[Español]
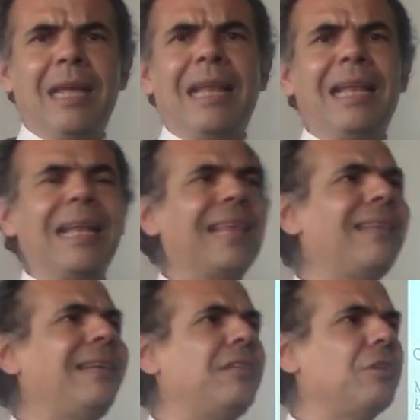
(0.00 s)
El
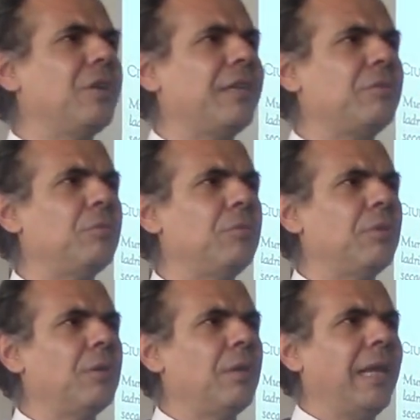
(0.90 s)
ladrillo, que es un
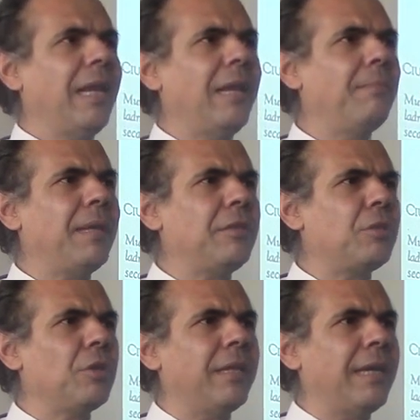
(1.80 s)

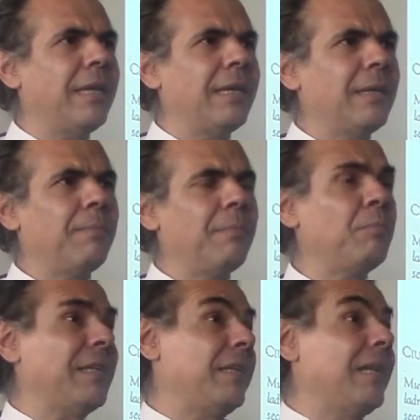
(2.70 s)
elemento de
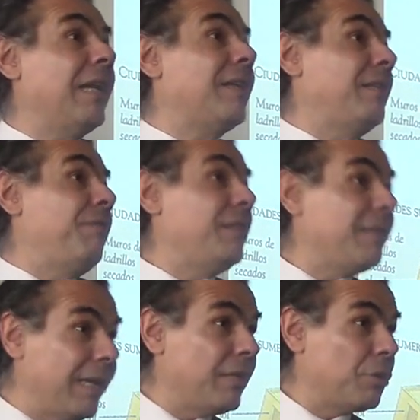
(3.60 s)
un material
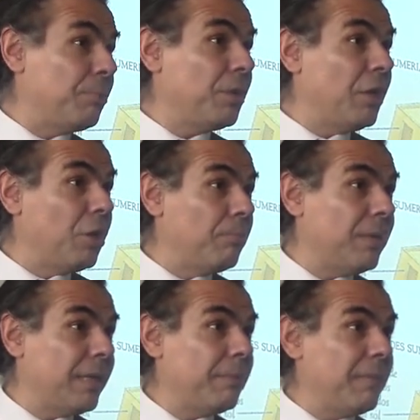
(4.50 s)
artificial hecho por el
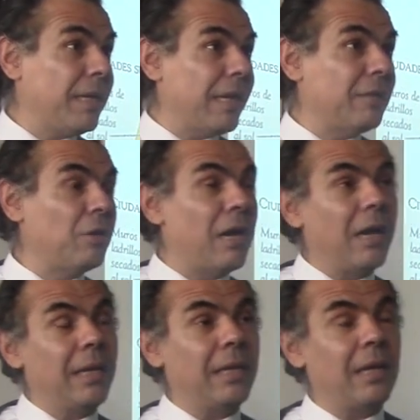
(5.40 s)
hombre, mezclando
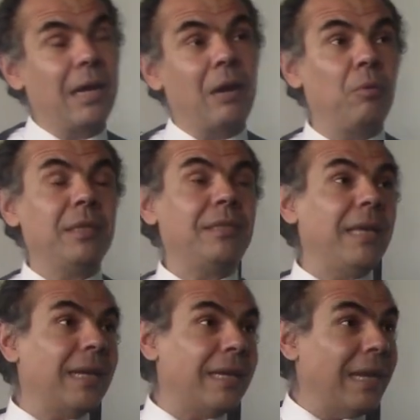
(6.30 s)
eh, agua y
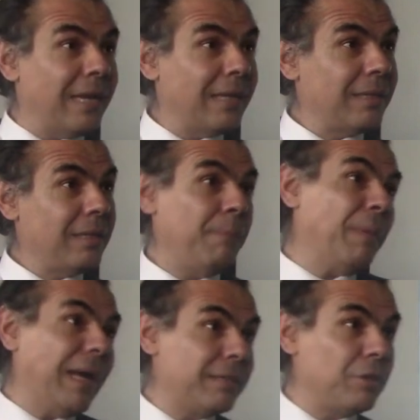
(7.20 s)
tierra y
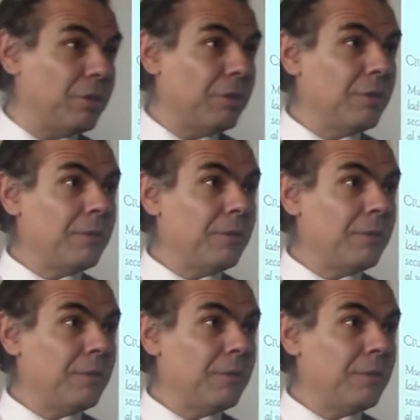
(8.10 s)
pasto,